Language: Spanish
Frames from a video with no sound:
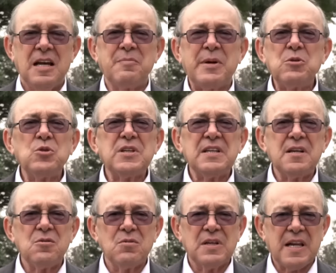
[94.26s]
El Perú
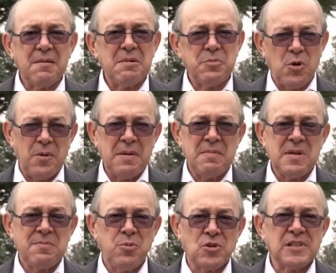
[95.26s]
tiene un grave
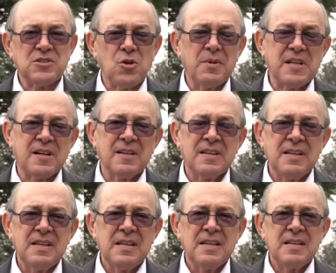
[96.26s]
problema por resolver
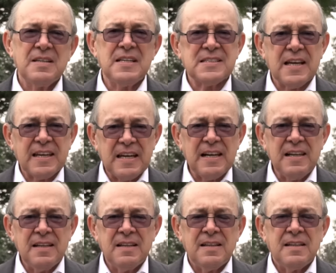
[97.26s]
y es aquel
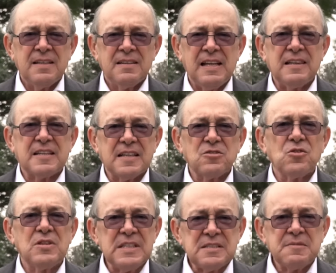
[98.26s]
del trato
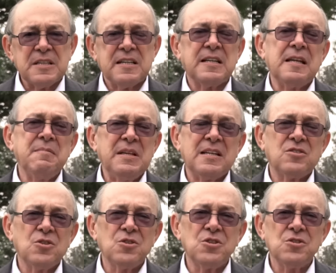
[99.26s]

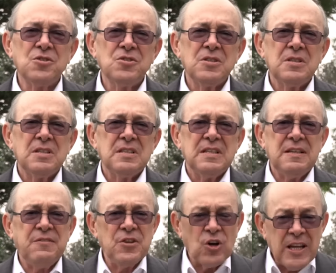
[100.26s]
discriminatorio
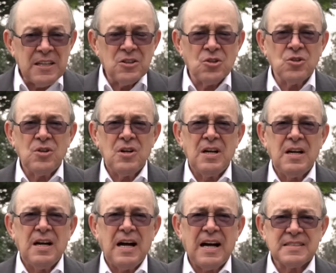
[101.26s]
y violento
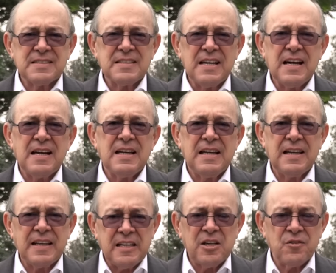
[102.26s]
hacia
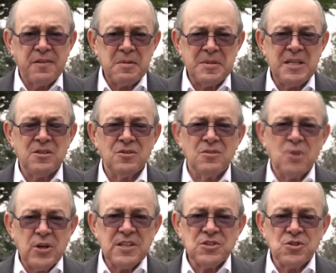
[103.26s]
el género femenino.
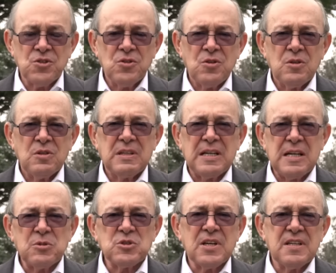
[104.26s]
Por eso
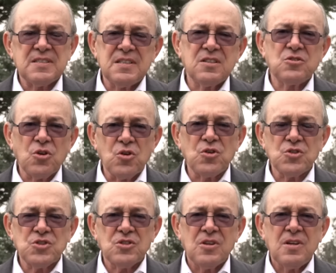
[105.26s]
tenemos que decir
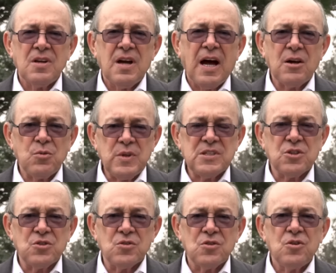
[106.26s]
todos al
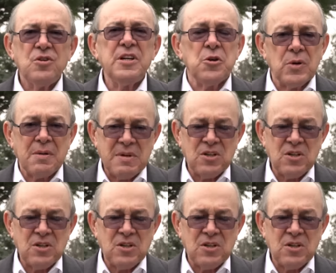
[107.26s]
unísono, ni una